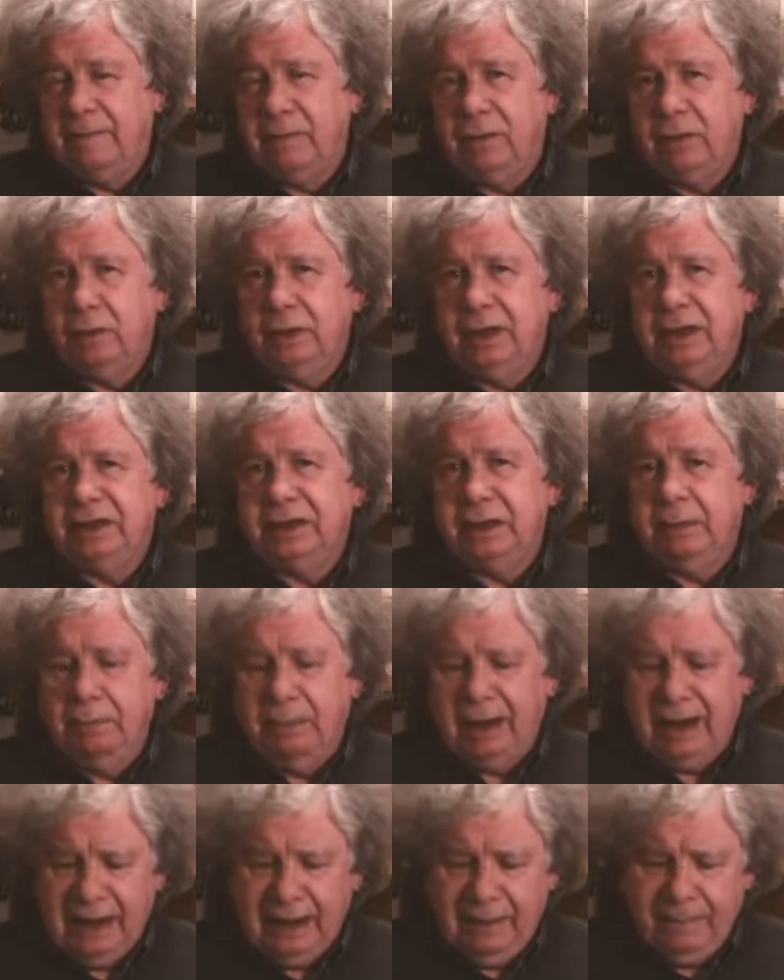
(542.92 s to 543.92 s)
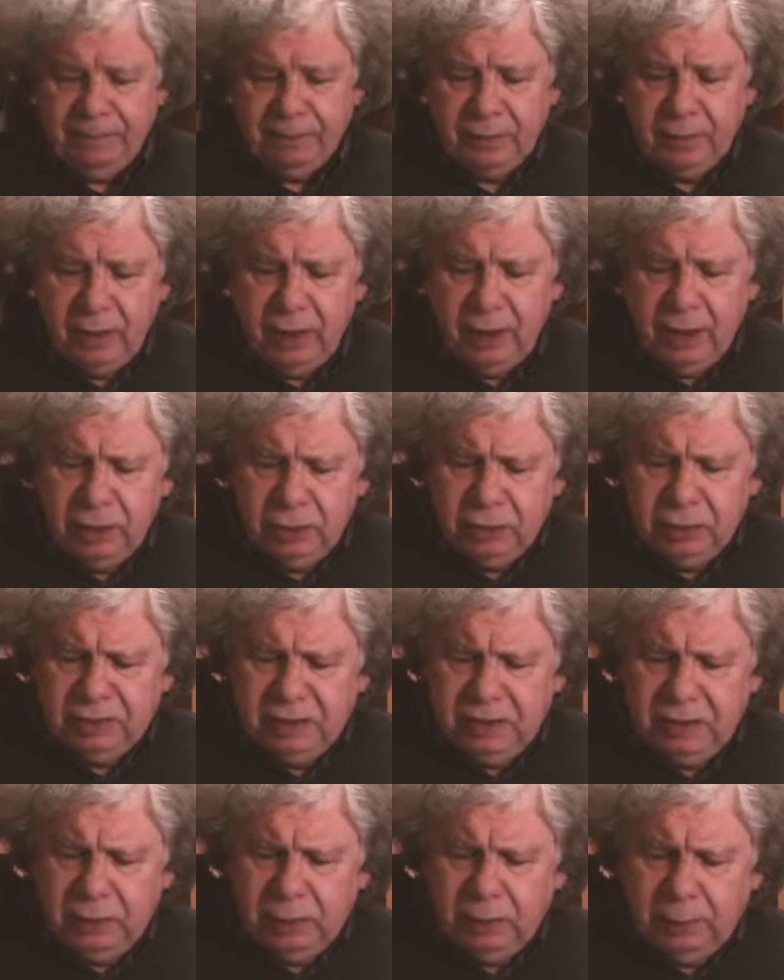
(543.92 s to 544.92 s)
no le entran balas.
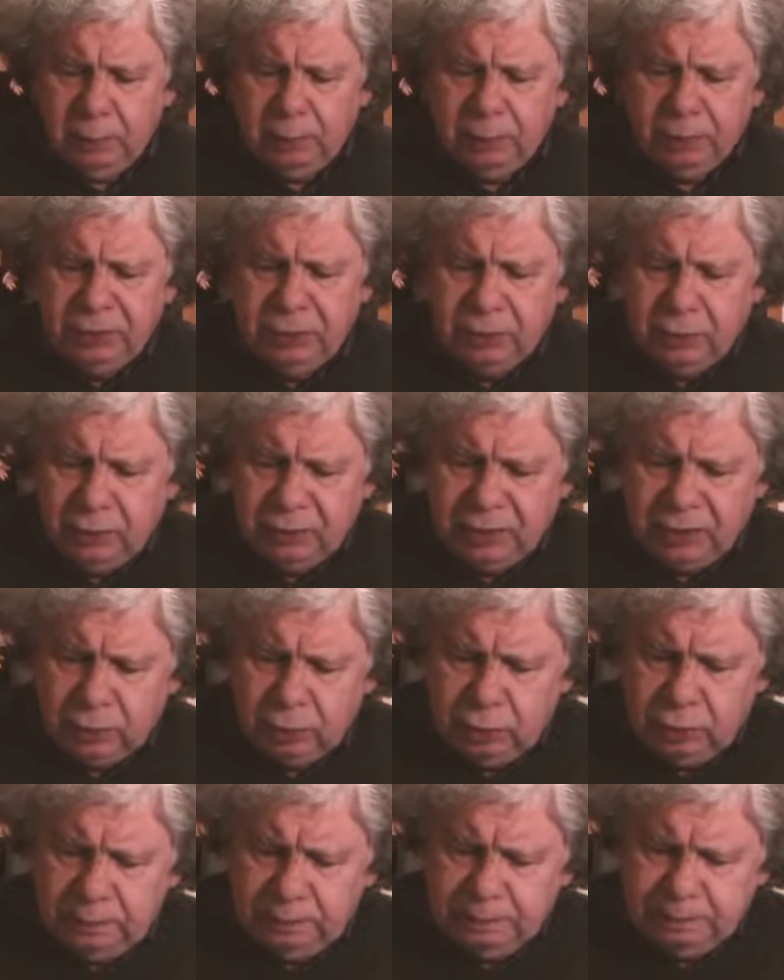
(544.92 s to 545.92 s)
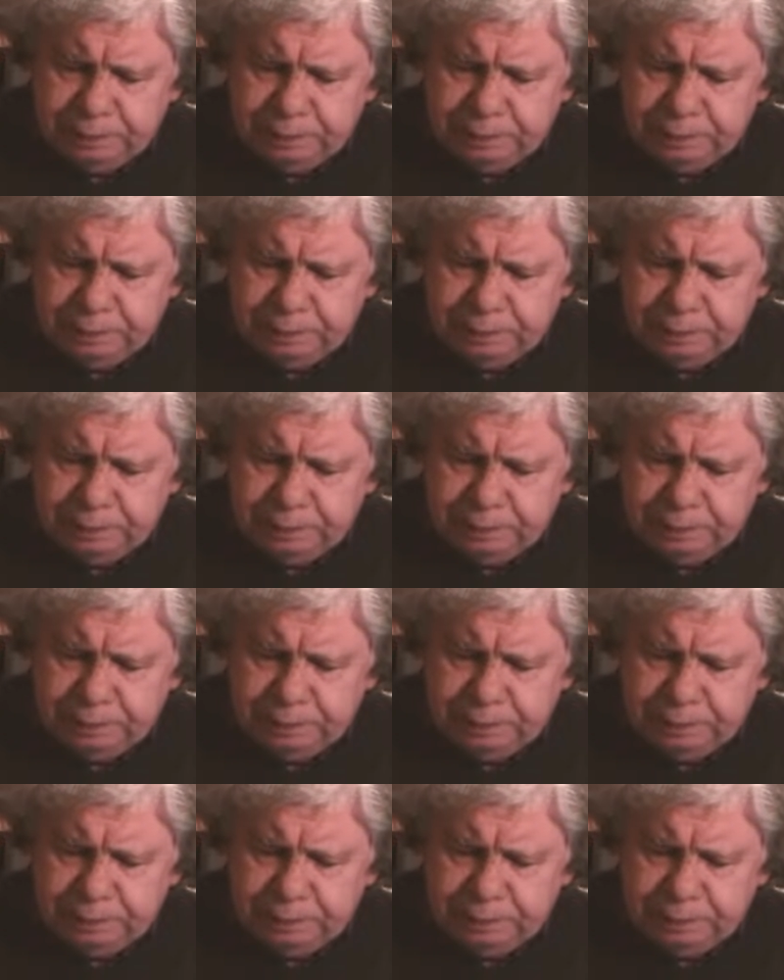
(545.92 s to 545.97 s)
Entonces dijo a propósito de esto,